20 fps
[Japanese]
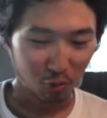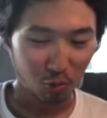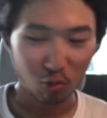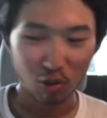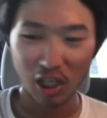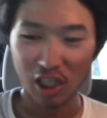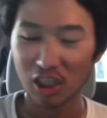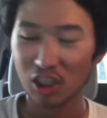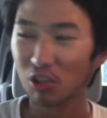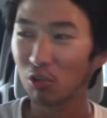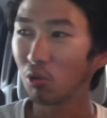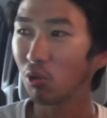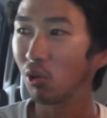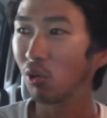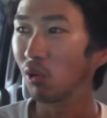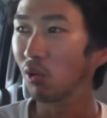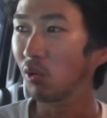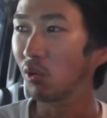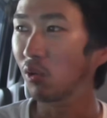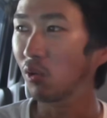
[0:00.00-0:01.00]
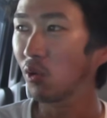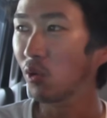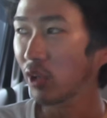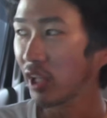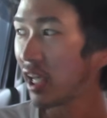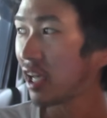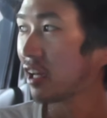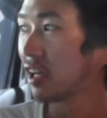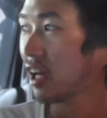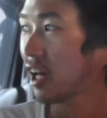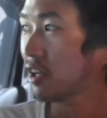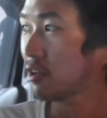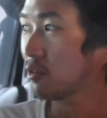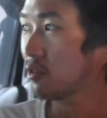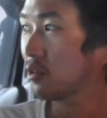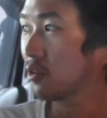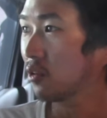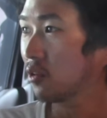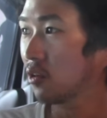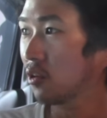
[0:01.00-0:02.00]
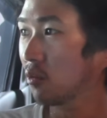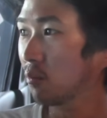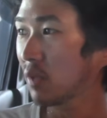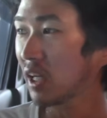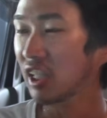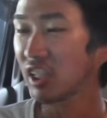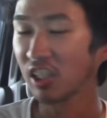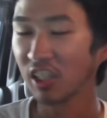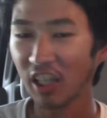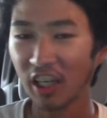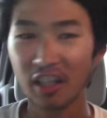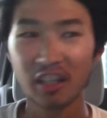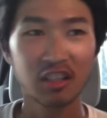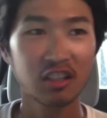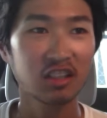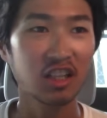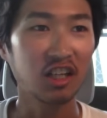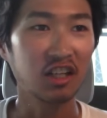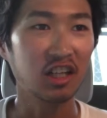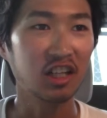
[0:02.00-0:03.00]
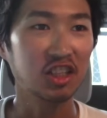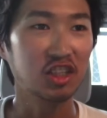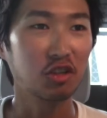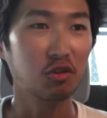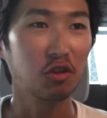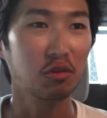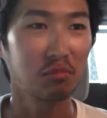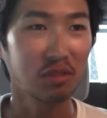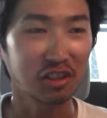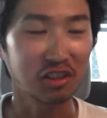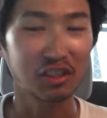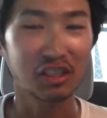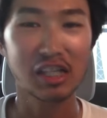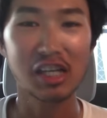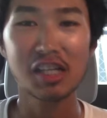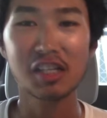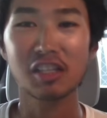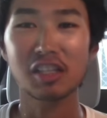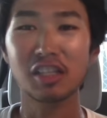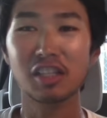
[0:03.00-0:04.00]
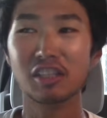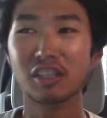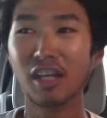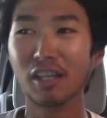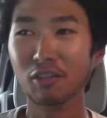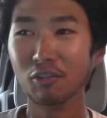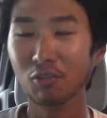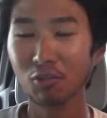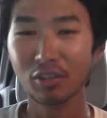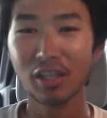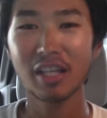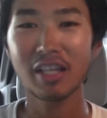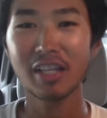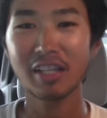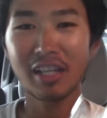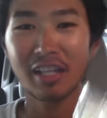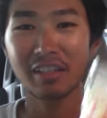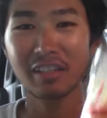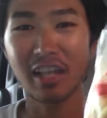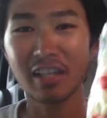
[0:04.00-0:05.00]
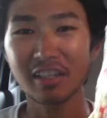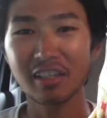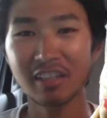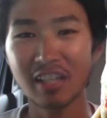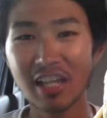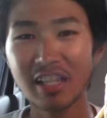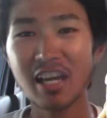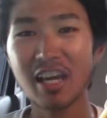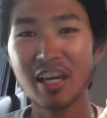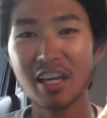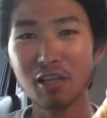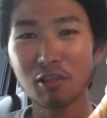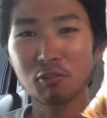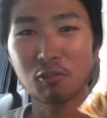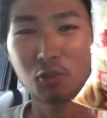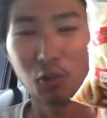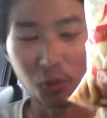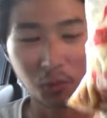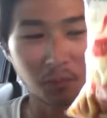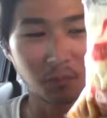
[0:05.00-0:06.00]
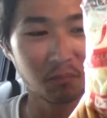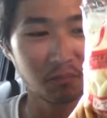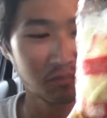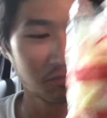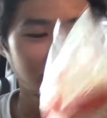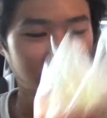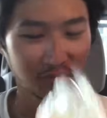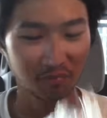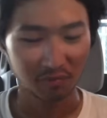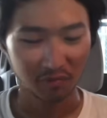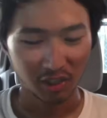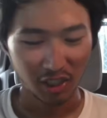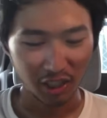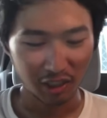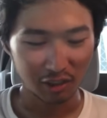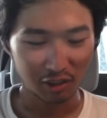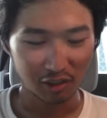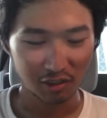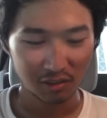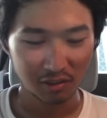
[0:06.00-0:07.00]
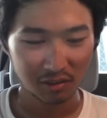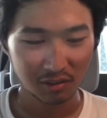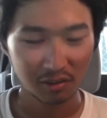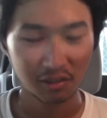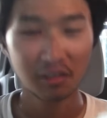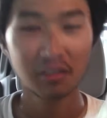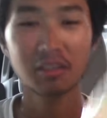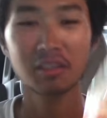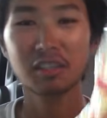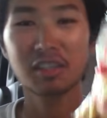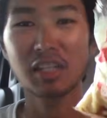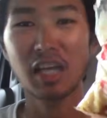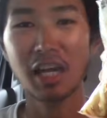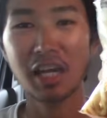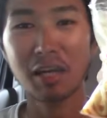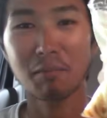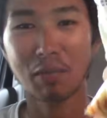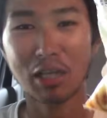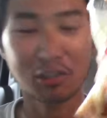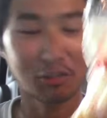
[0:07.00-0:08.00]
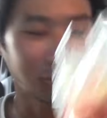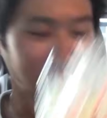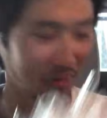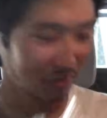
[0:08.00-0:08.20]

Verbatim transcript: 東海地方をね、あのー、メインにね、展開しております、元気さんの 7, な7円うどん。はい。捨て揚げバージョン、